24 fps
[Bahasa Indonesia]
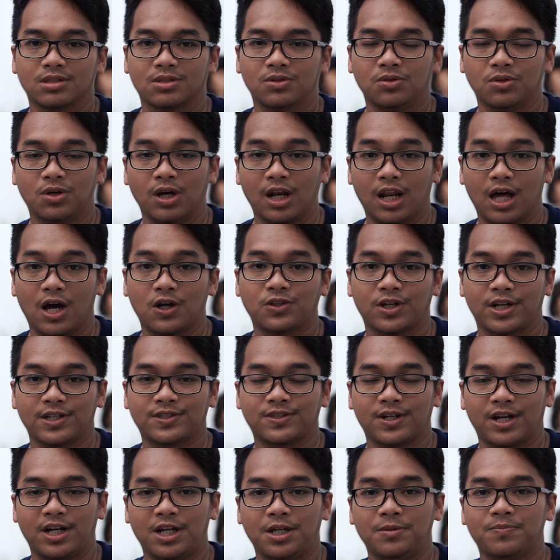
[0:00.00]
Google Authorized
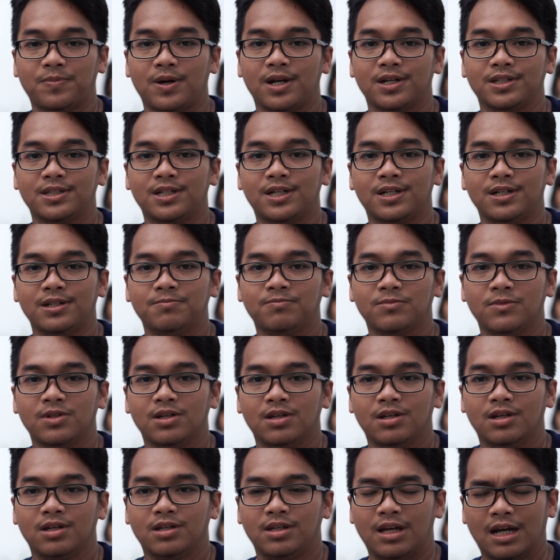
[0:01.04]
Training Partner
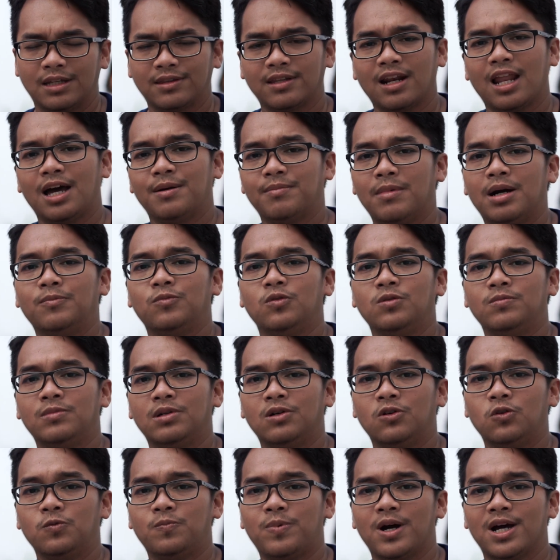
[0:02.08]
yang telah mampu
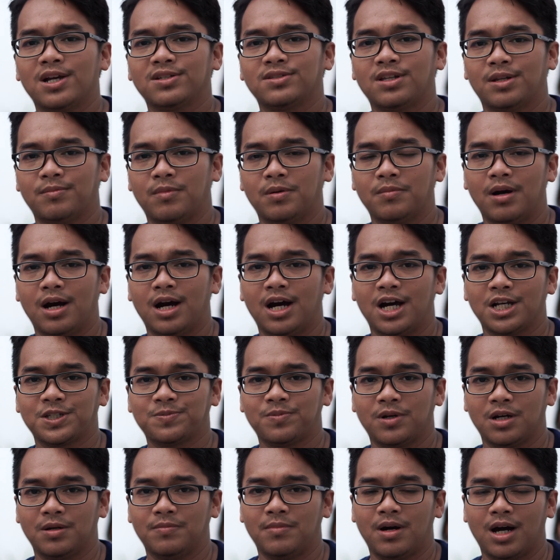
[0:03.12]
mengupas dan membahas
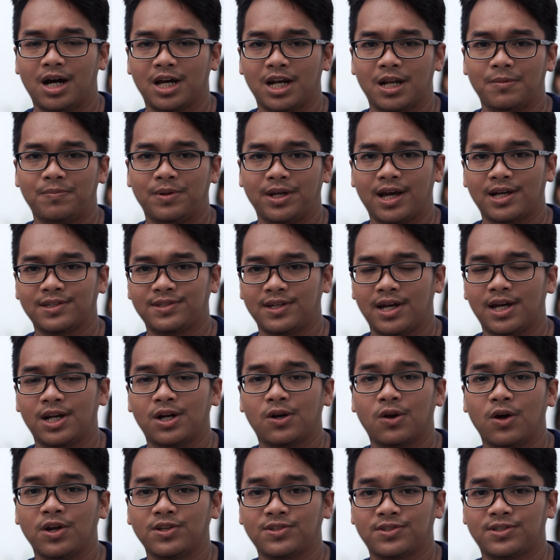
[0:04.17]
pengembangan aplikasi
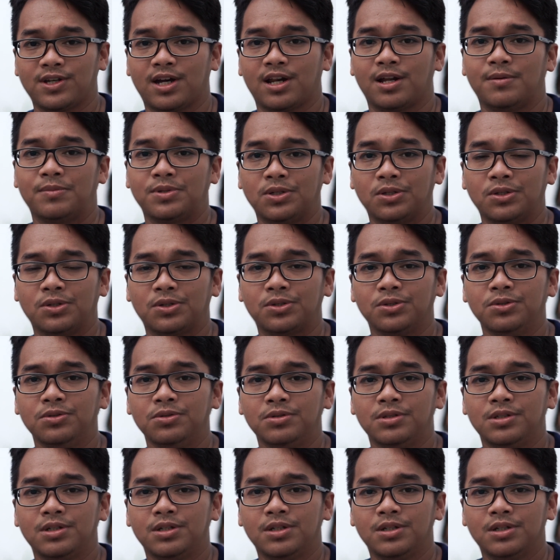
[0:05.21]
Android secara menyeluruh
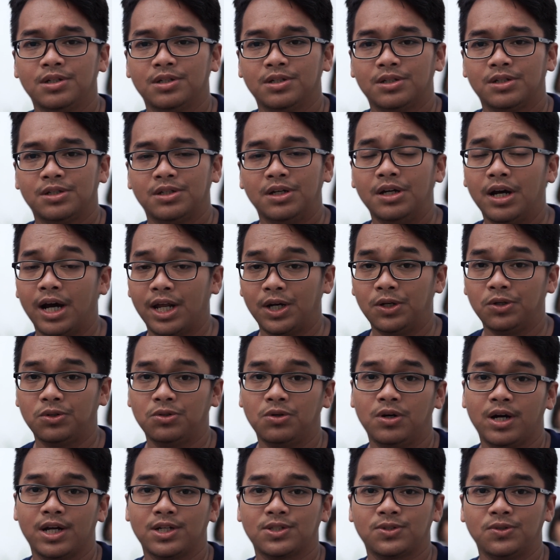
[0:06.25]
dengan
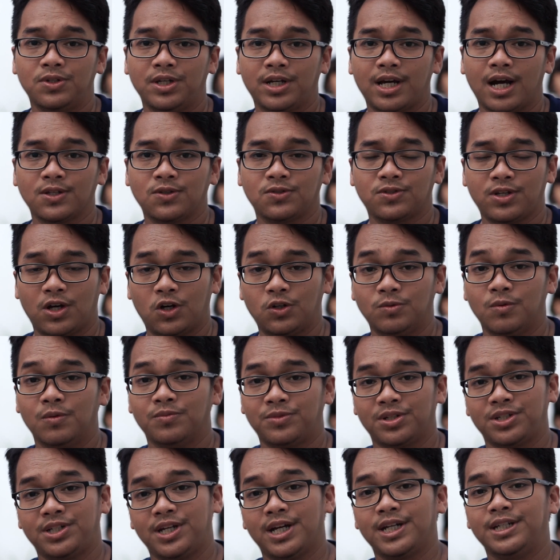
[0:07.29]
dukungan studi kasus yang umum
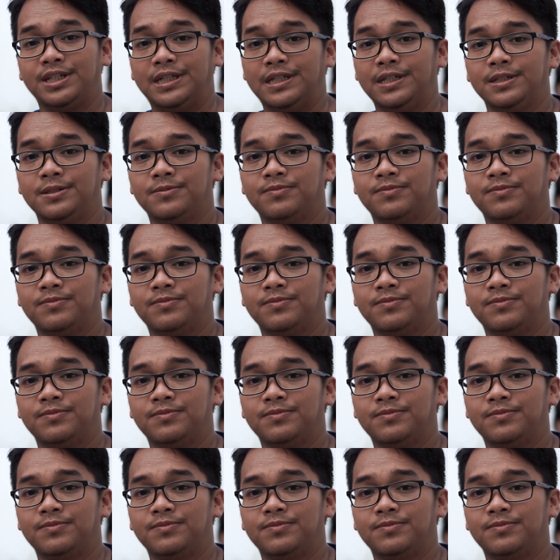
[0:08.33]
terjadi